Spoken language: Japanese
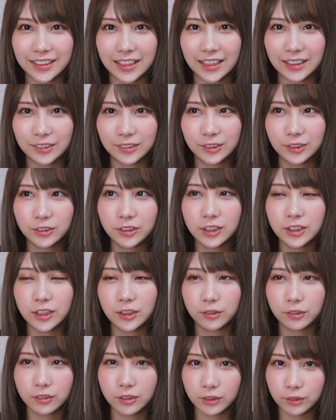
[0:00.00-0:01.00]
あの一人で
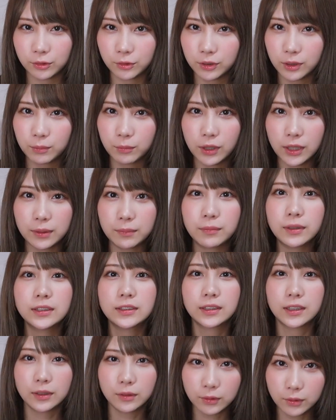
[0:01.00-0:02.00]
撮ってる動画もありま
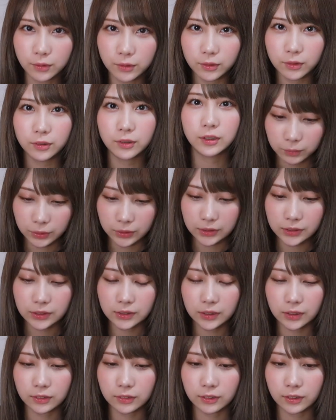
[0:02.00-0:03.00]
すけどバディ
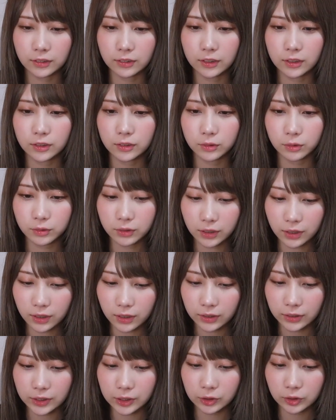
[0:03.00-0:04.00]
さんだったりと
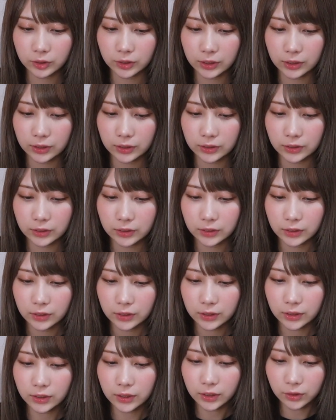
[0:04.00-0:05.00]
かいろんな
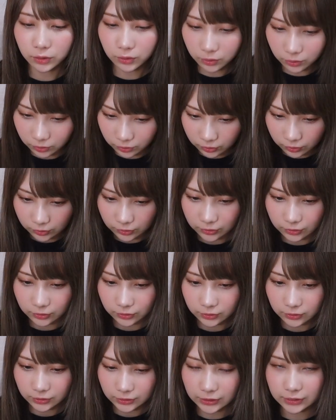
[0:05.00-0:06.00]
方の
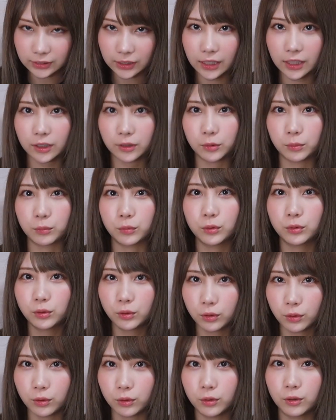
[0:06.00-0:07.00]
支えのも
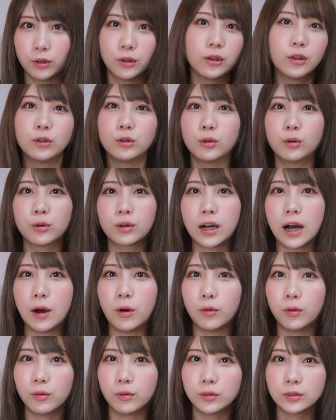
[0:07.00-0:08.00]
と動画
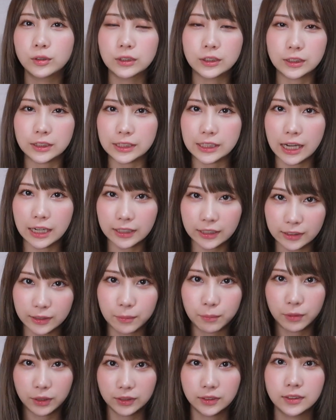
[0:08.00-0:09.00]
を作り上げて
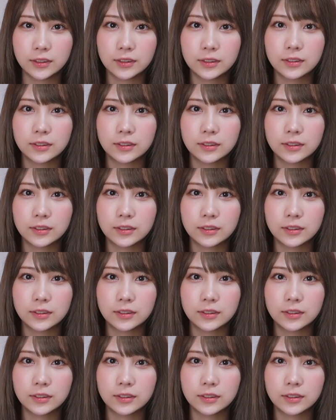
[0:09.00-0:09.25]
ます